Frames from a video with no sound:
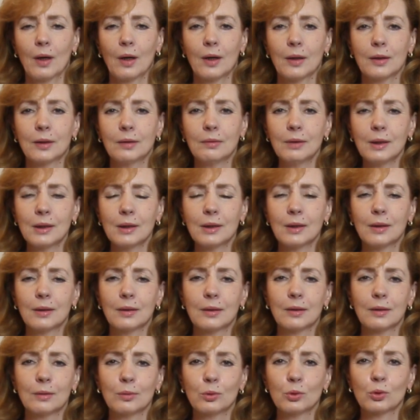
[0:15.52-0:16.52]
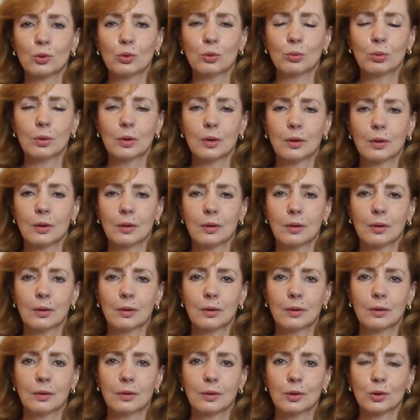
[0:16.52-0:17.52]
А давайте для того, чтобы
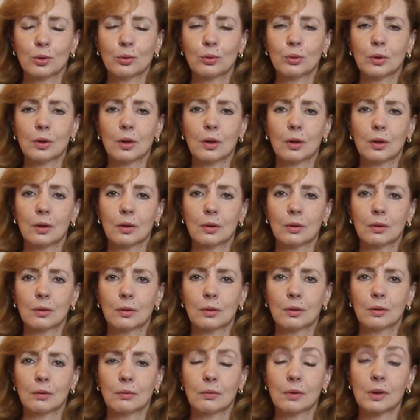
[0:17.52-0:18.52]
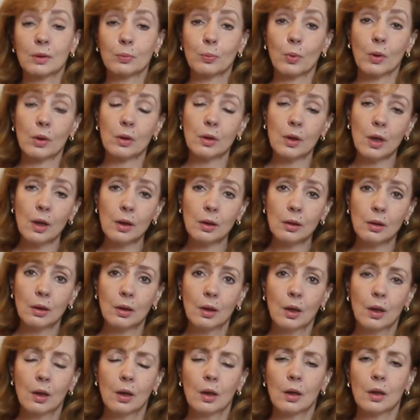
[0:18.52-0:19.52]
что-то восполнять,
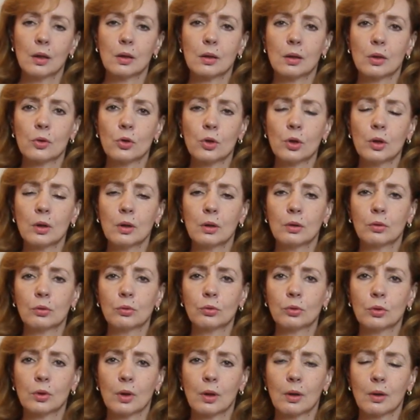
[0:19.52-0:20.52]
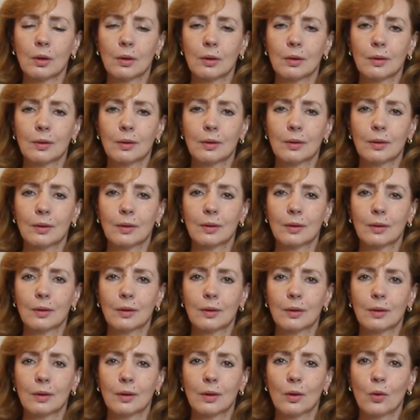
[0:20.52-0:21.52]
сначала нужно
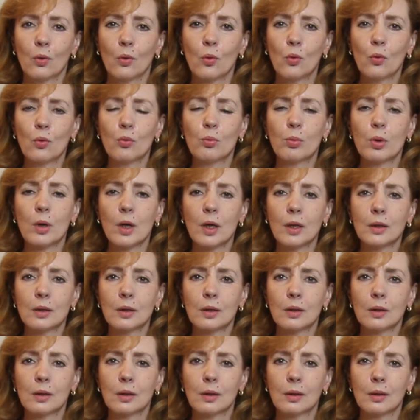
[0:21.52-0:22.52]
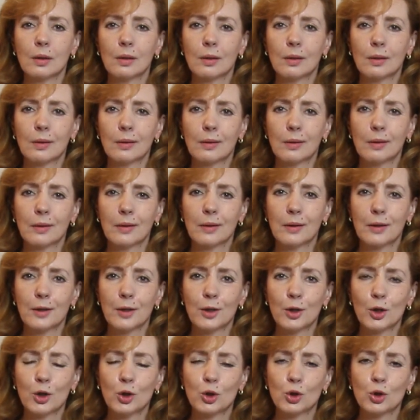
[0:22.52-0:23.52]
убрать
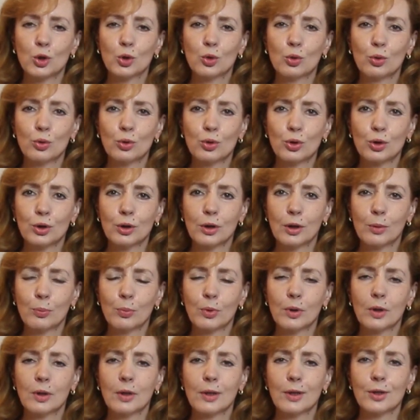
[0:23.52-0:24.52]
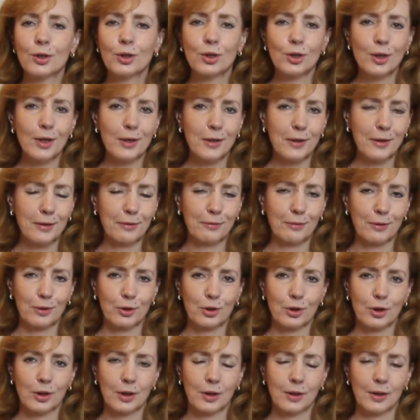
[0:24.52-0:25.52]
источник поглощения
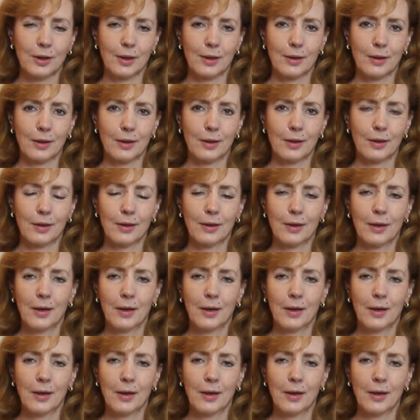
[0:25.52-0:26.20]
вашей энергии.